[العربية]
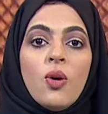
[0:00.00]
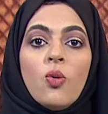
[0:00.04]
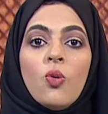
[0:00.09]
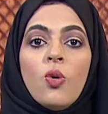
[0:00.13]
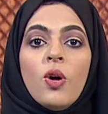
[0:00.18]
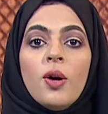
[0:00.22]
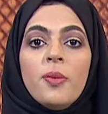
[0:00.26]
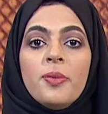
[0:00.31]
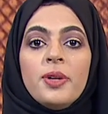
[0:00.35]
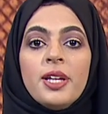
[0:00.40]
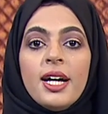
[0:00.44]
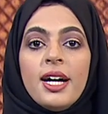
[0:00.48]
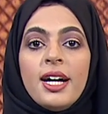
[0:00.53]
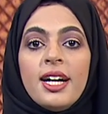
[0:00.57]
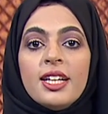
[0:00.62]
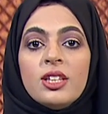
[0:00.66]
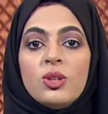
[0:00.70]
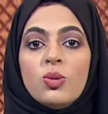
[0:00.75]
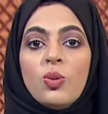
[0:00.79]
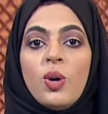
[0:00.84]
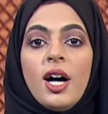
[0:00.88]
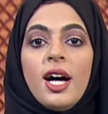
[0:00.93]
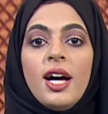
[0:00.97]

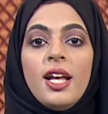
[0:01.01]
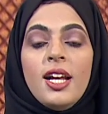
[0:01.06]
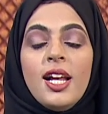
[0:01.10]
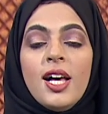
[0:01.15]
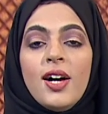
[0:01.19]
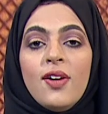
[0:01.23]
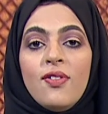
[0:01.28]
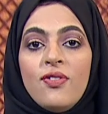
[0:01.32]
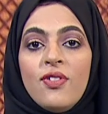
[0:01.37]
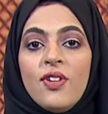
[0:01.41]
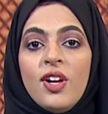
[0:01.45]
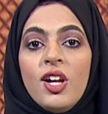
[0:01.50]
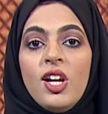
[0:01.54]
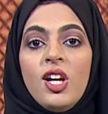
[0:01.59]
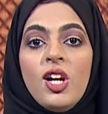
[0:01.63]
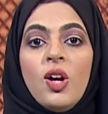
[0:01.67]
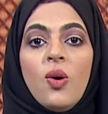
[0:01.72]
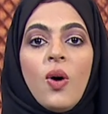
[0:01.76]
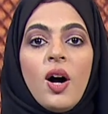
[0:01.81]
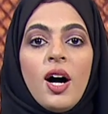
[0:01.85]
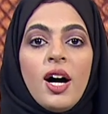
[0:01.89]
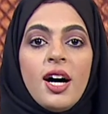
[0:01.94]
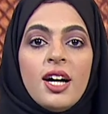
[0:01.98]
ومئات وآلاف
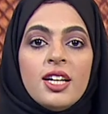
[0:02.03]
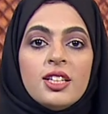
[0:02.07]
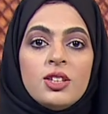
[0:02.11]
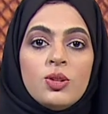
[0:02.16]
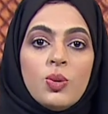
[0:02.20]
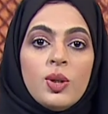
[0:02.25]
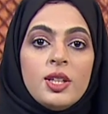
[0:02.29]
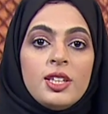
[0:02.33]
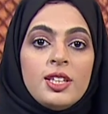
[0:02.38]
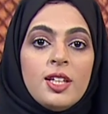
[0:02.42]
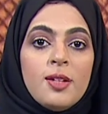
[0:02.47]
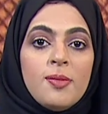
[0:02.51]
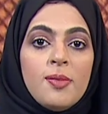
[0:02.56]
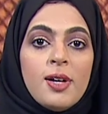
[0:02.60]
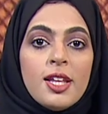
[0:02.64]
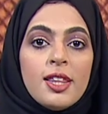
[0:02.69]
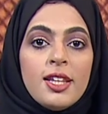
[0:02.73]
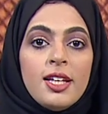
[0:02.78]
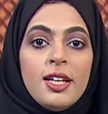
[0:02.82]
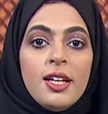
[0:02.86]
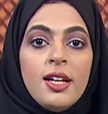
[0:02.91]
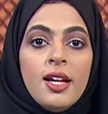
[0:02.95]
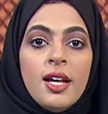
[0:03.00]
اللوحات
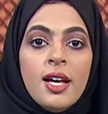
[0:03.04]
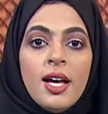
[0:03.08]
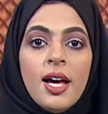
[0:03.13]
والتماثيل